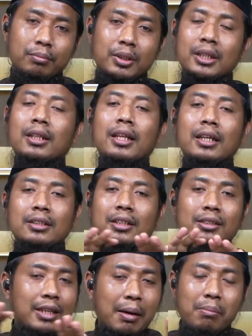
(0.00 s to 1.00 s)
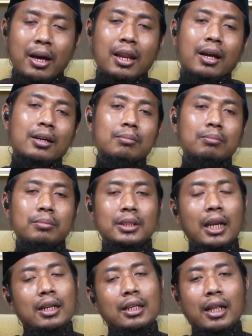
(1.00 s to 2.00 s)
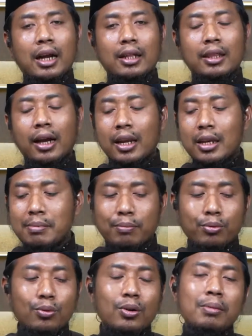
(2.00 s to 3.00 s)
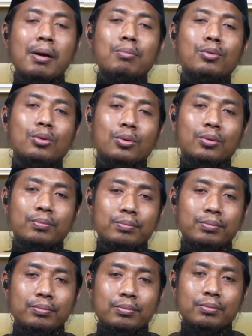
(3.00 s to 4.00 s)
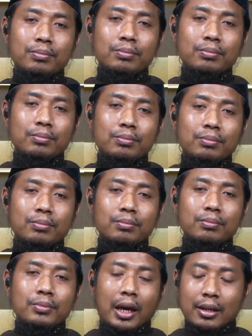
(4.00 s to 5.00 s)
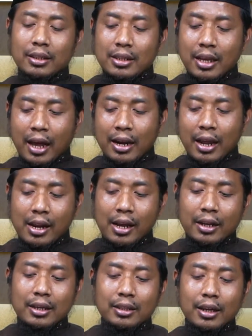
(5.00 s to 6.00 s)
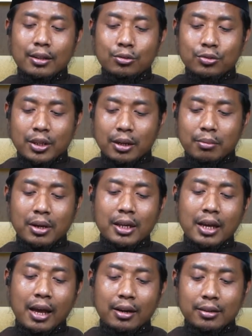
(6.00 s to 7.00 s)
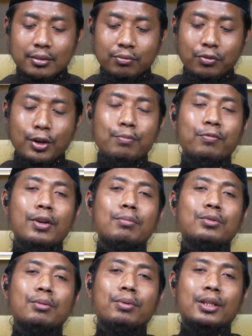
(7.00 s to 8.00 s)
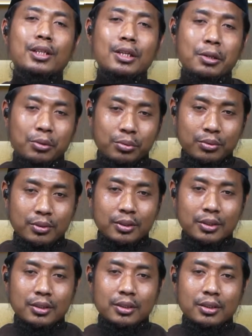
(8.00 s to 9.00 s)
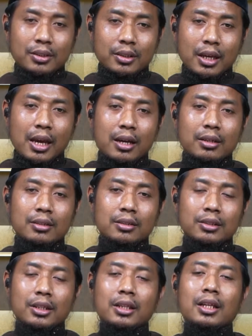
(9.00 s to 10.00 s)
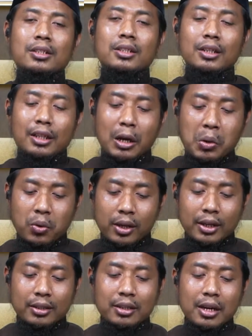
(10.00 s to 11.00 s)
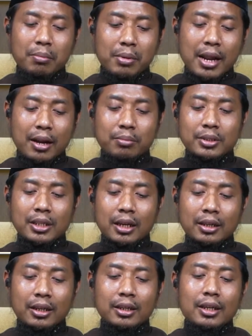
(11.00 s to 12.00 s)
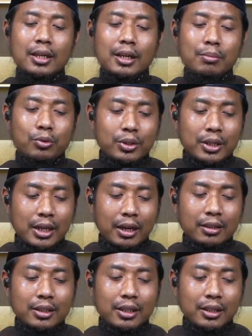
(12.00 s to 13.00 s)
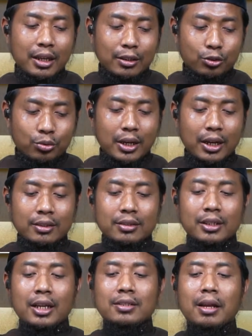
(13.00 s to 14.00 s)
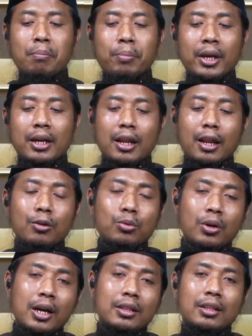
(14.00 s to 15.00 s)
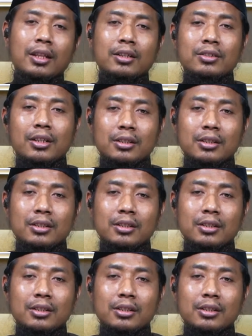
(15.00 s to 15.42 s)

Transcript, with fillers: presentasinya sama lah. Misalnya kita katakan 50-50. Artinya anak-anak kita itu sering melihat film-film seperti itu. Ya, cerita-cerita dongeng yang tidak benar misalnya. Kemudian kita juga sering sampaikan Al-Quran tentang